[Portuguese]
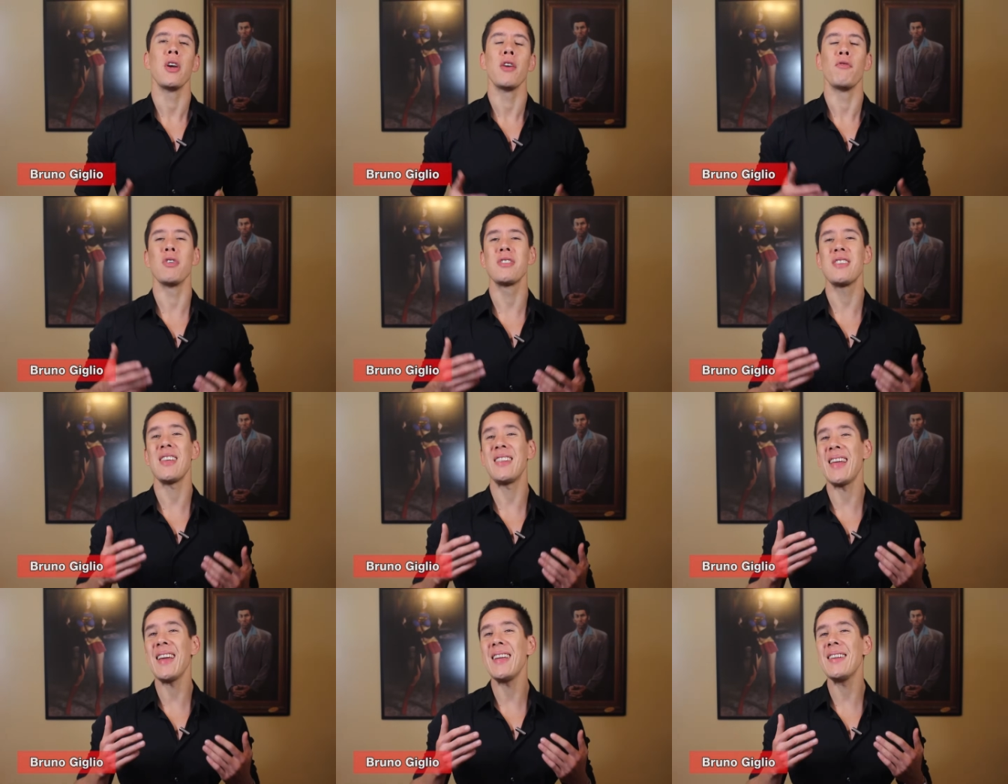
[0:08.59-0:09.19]

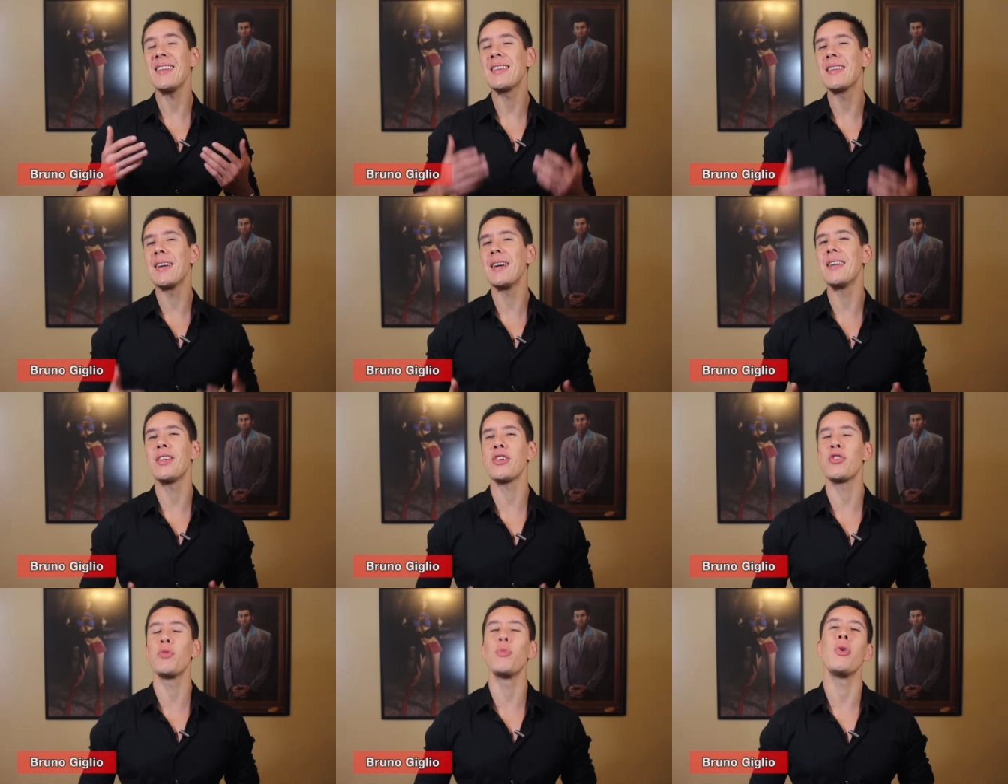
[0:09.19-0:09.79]
você tem
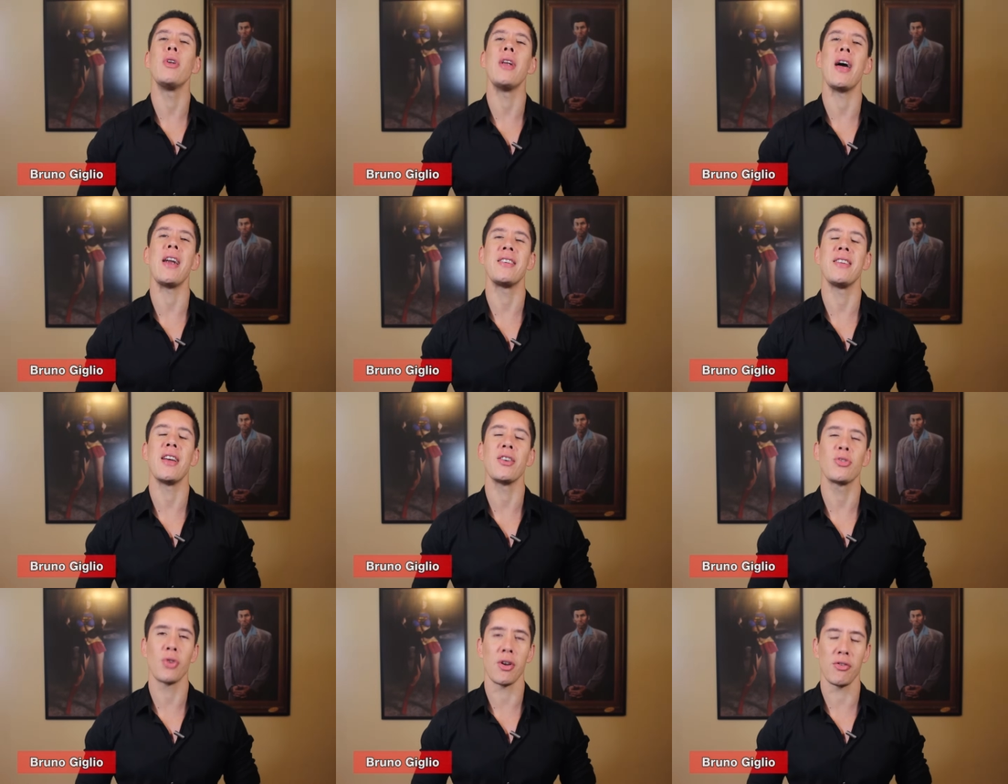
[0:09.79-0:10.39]
tantas mulheres
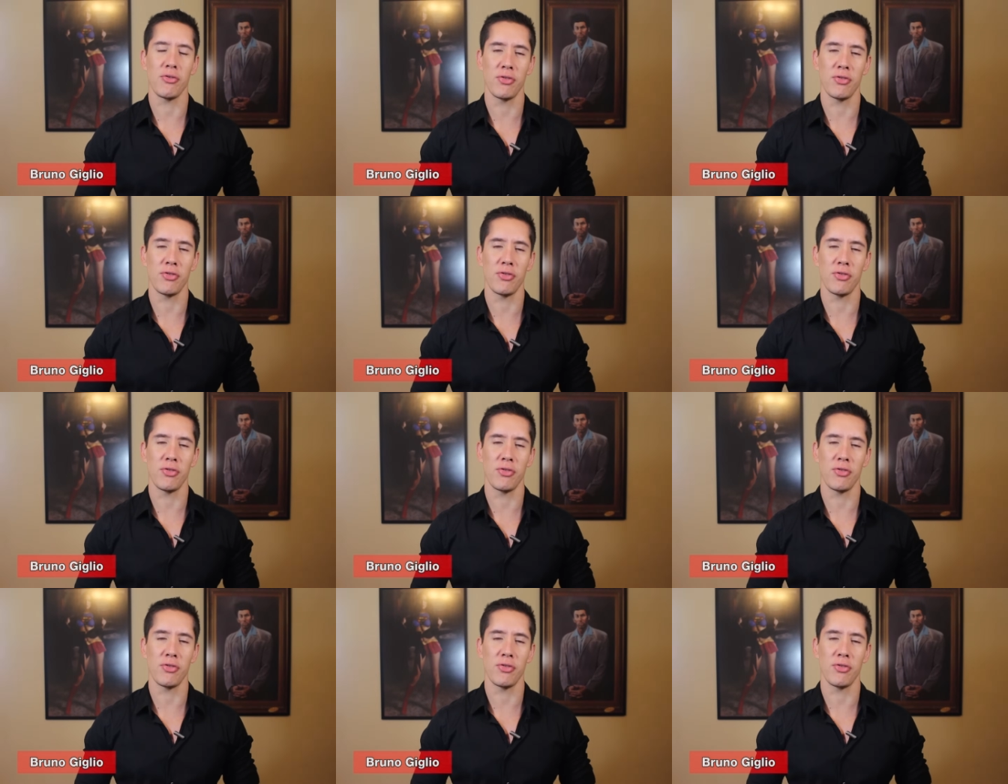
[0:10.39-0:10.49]
na sua